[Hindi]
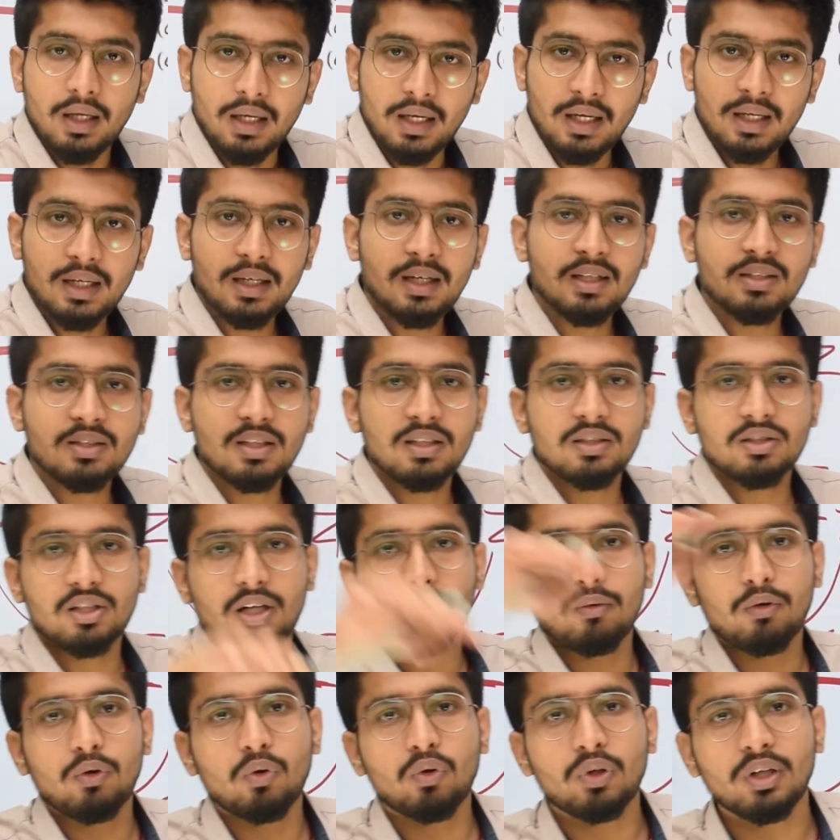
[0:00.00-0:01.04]
एक डिस्टेंस
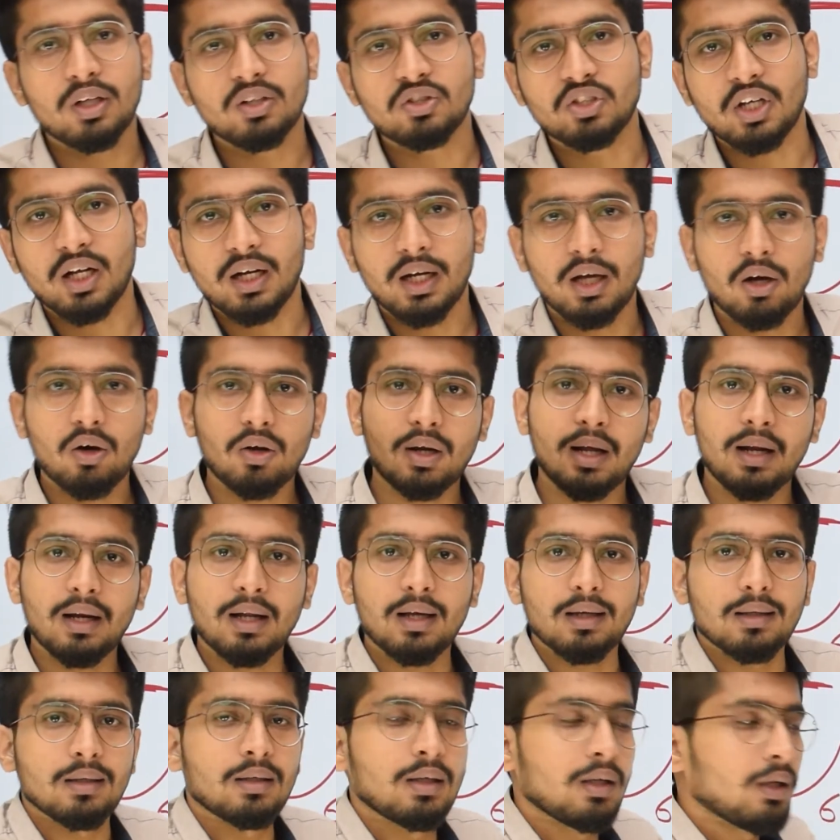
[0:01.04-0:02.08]
ट्रेवल हो रही है जाना और
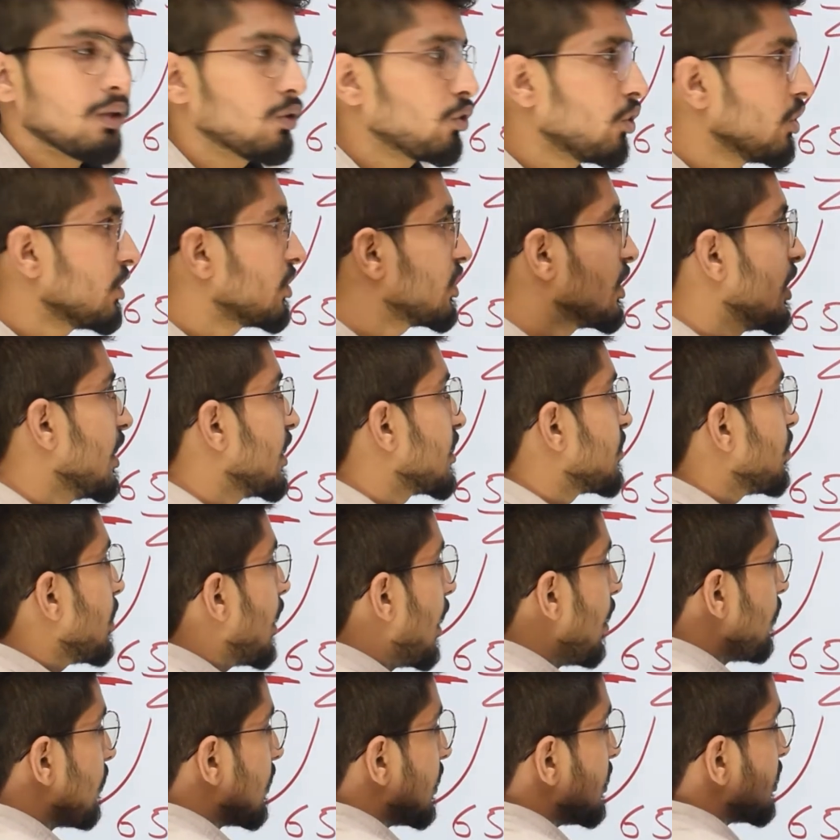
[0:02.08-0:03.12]
आना तो इस केस में
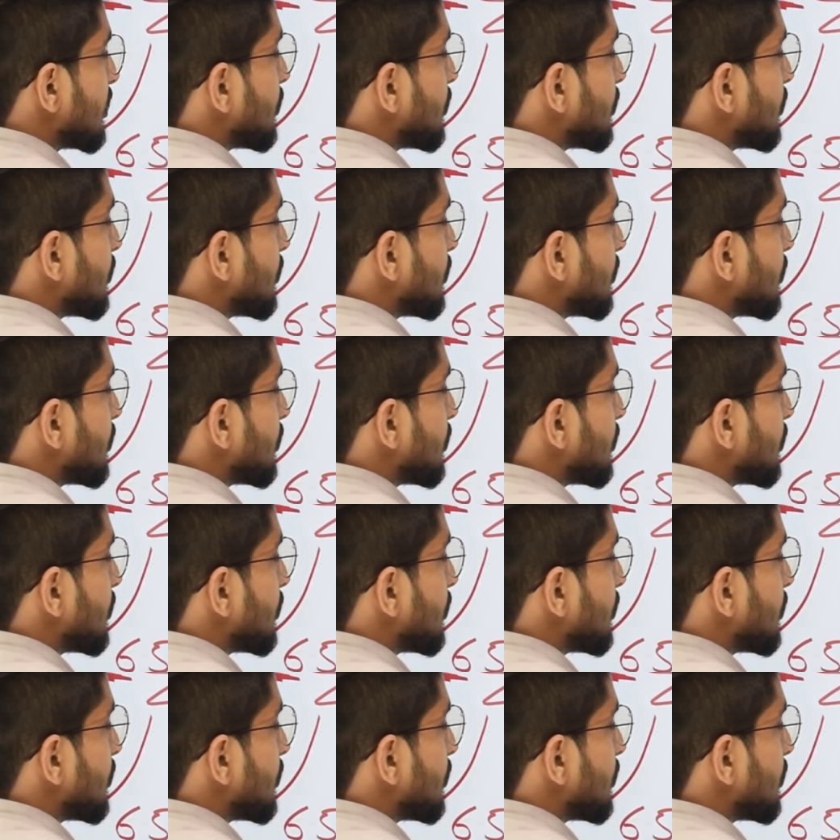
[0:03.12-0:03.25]
एवरेज